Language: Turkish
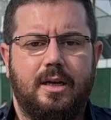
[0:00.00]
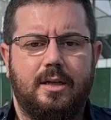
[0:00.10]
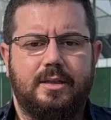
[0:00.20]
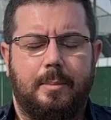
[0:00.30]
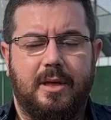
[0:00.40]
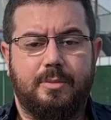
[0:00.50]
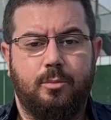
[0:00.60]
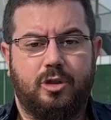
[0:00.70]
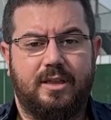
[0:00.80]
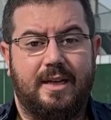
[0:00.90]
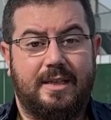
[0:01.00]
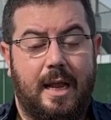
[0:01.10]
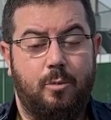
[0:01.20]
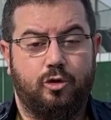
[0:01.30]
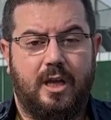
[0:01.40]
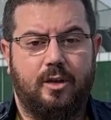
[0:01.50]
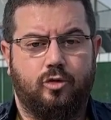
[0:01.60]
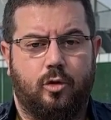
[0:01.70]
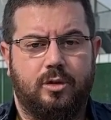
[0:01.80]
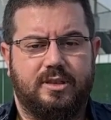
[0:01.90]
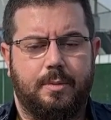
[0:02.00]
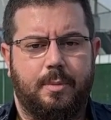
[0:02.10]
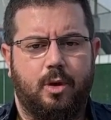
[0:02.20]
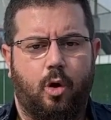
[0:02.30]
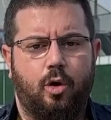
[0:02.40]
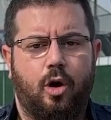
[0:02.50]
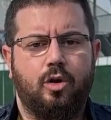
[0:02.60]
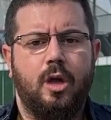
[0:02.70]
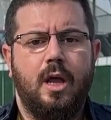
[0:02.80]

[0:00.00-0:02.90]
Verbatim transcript: deplasman mücadelesine gelmiyor sağlık sorunları sebebiyle o yok.